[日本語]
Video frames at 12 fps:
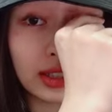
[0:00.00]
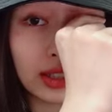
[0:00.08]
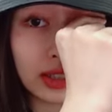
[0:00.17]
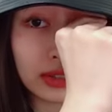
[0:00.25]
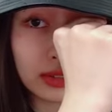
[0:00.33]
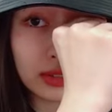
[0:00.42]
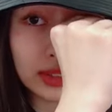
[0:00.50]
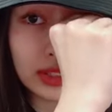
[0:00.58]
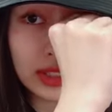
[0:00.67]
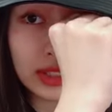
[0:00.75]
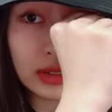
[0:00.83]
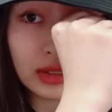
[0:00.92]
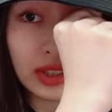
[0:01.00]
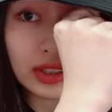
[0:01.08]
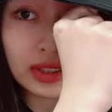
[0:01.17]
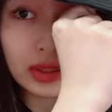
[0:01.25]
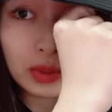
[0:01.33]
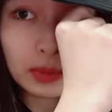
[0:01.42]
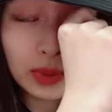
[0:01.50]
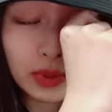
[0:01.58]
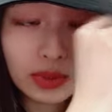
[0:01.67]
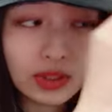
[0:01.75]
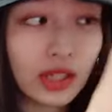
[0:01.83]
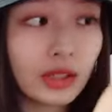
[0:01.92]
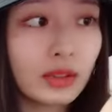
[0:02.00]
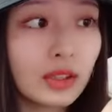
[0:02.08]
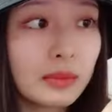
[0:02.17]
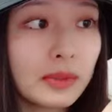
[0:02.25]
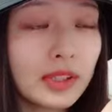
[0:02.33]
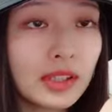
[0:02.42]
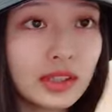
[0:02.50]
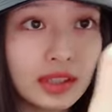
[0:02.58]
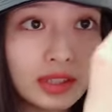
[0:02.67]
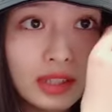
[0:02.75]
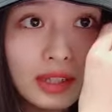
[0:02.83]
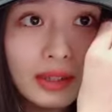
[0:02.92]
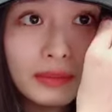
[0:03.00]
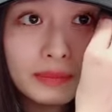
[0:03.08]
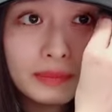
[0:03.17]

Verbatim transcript: あの行きとかずっと見とったんよ、暇だったで。